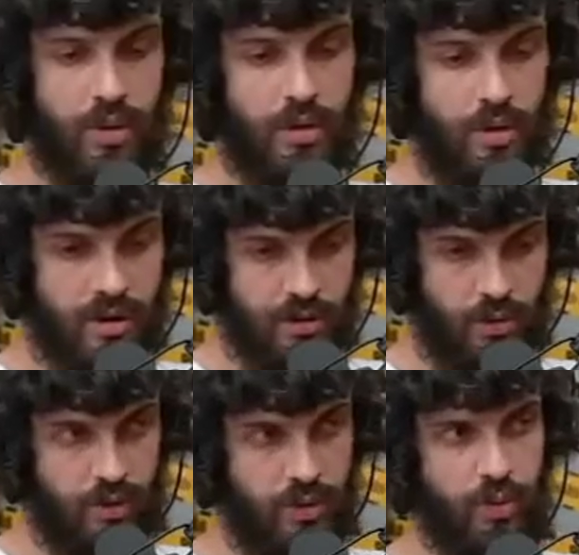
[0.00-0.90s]
do Rio Grande
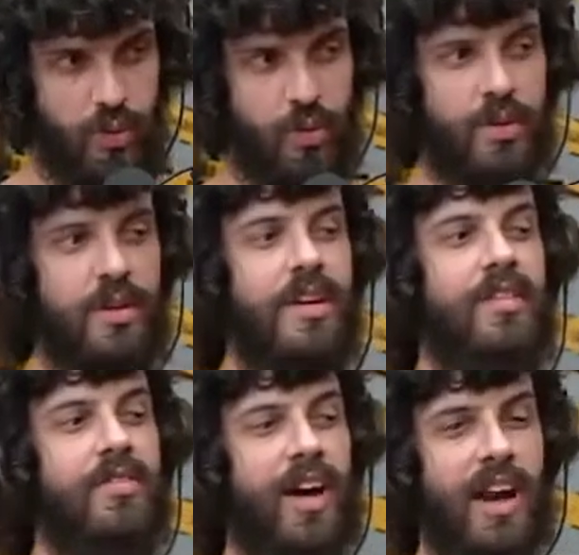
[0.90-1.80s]
do Sul
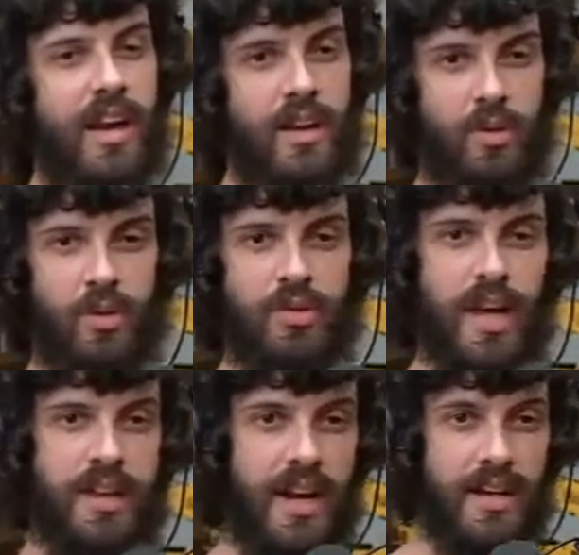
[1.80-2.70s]
falando que o
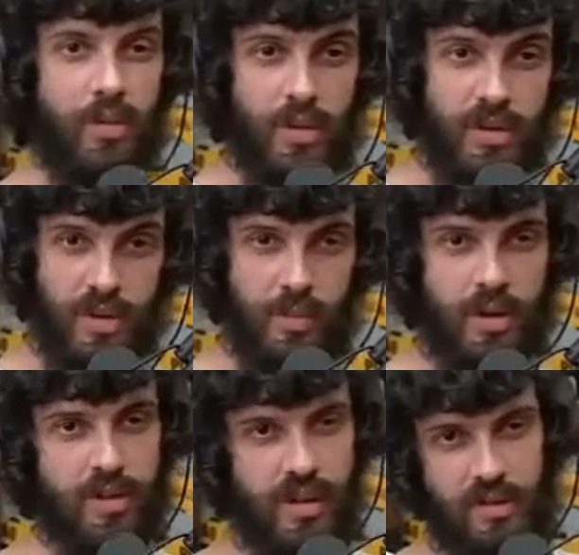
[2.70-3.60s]
certo era linguiça,
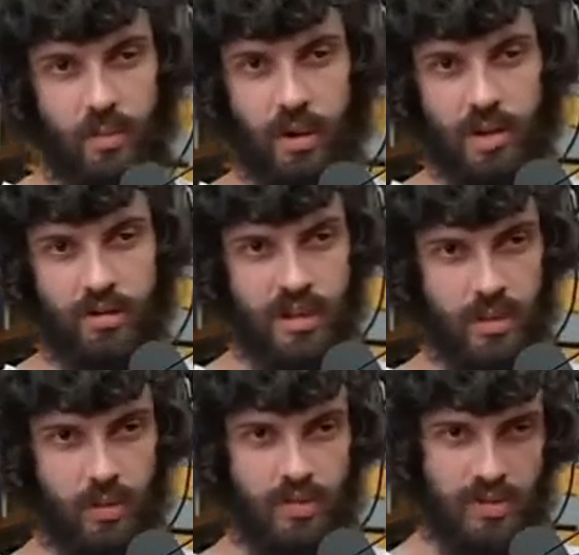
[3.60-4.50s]
porque eu tenho esse bordão de
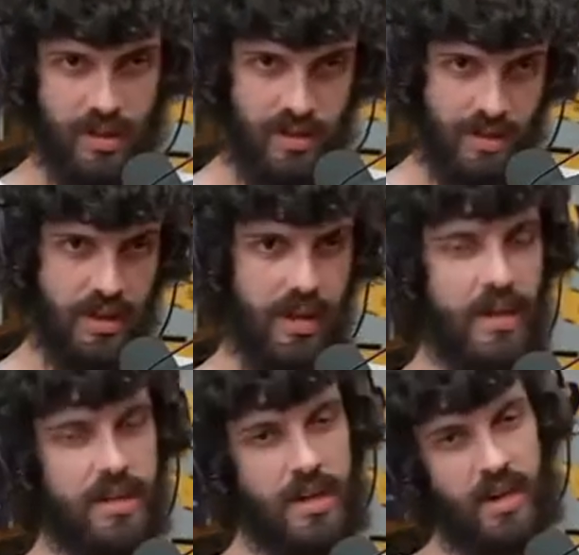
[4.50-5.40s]
linguiça
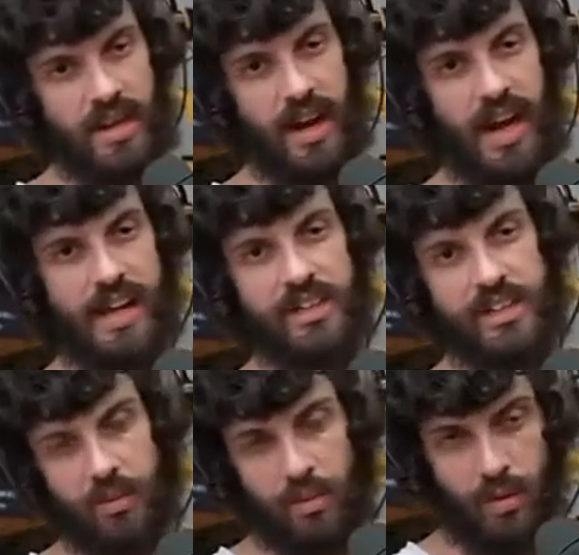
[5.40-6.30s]
e, e lá eles
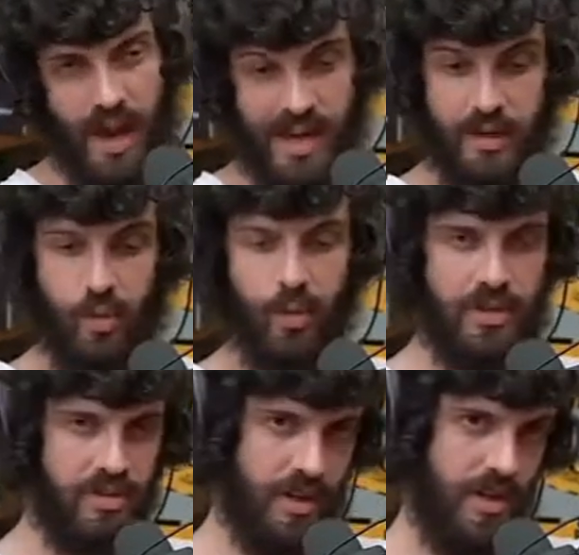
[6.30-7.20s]
chamam a
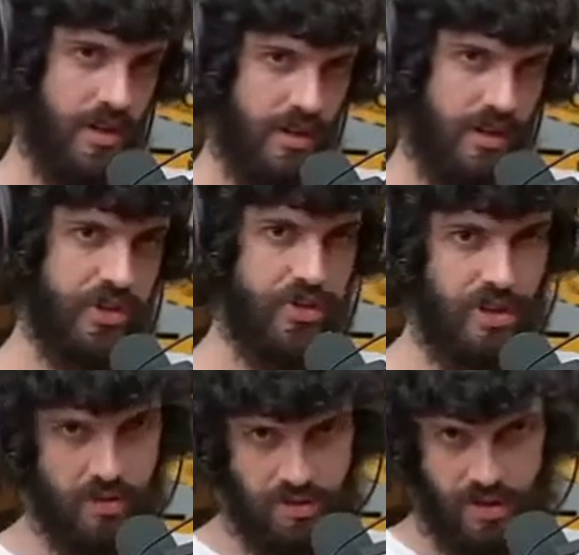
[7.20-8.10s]
linguiça salsichão. de
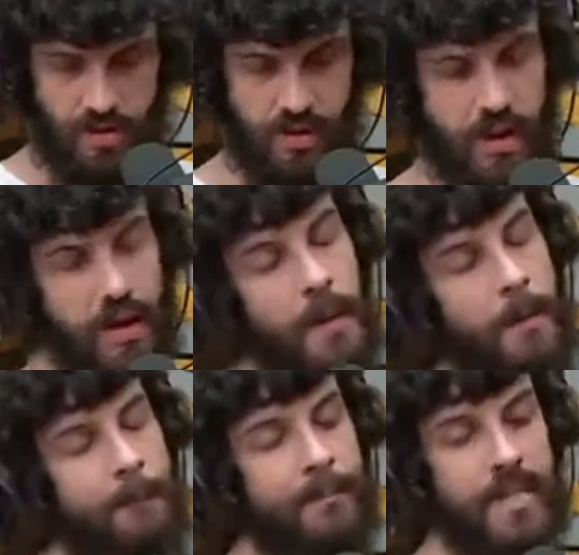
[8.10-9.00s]
salsichão. Tô
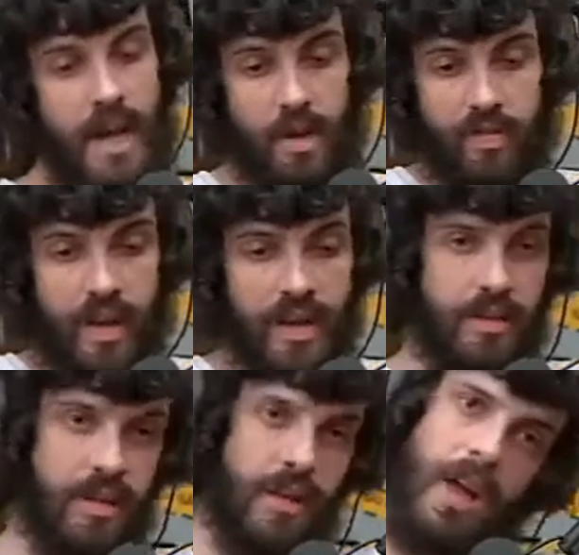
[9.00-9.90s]
ligado. É. E aí eu
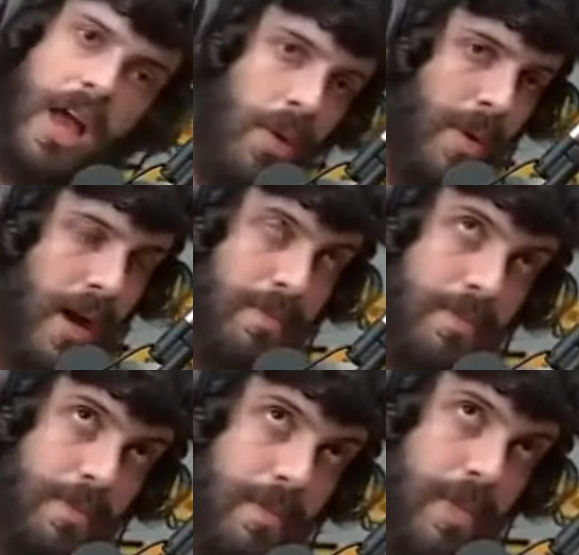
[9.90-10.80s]
falei, é uma
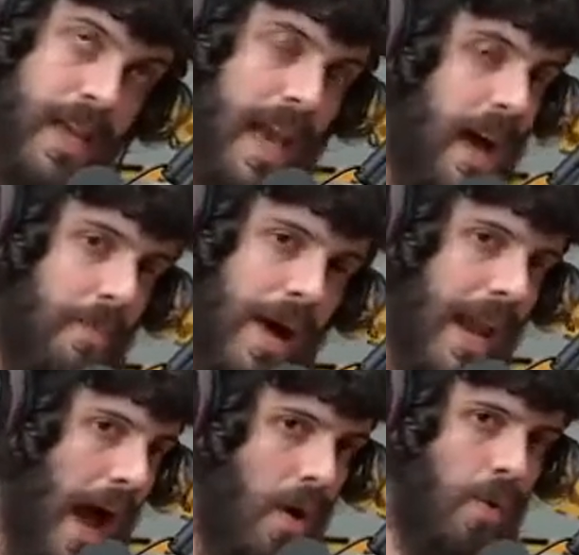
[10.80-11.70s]
guerra
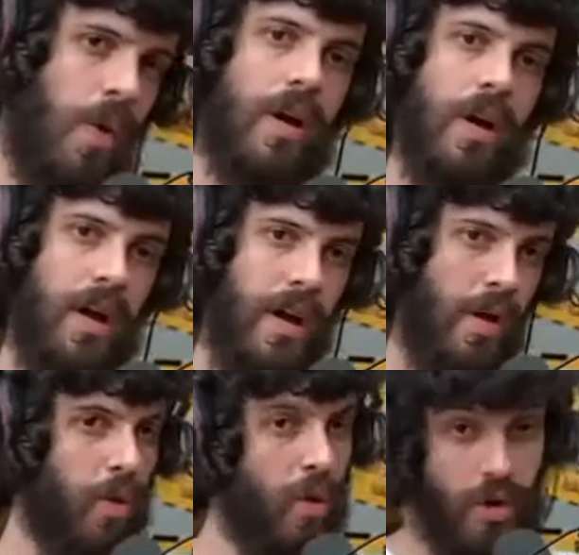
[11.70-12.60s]
banal, é
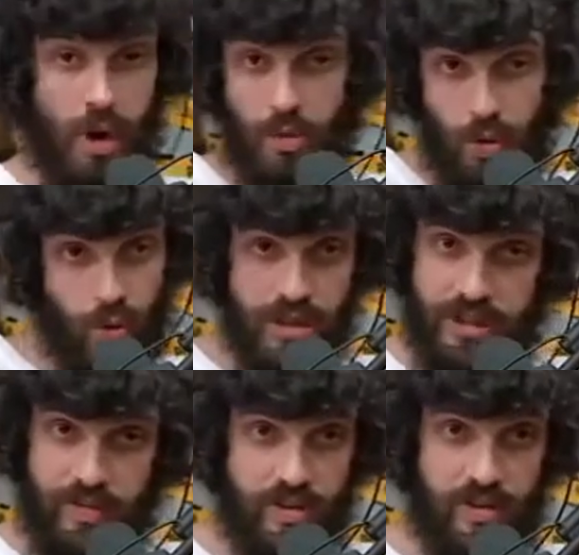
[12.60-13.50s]
o, é o que eu gosto
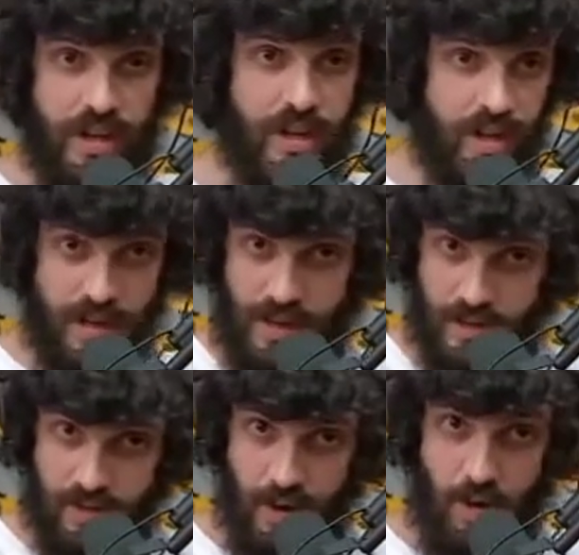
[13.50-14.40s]
de fazer em
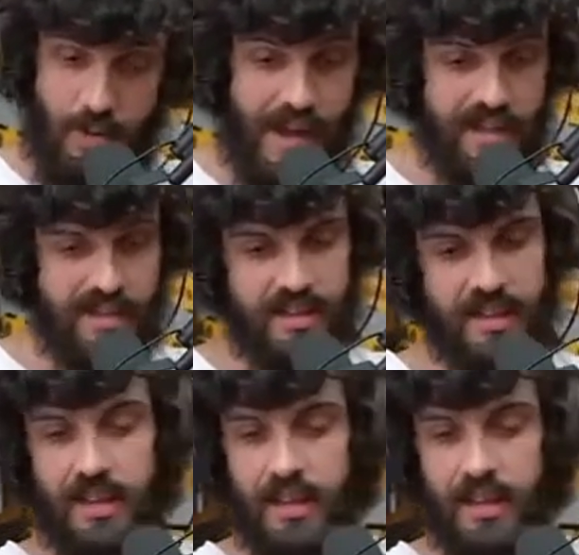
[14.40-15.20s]
relação à comédia,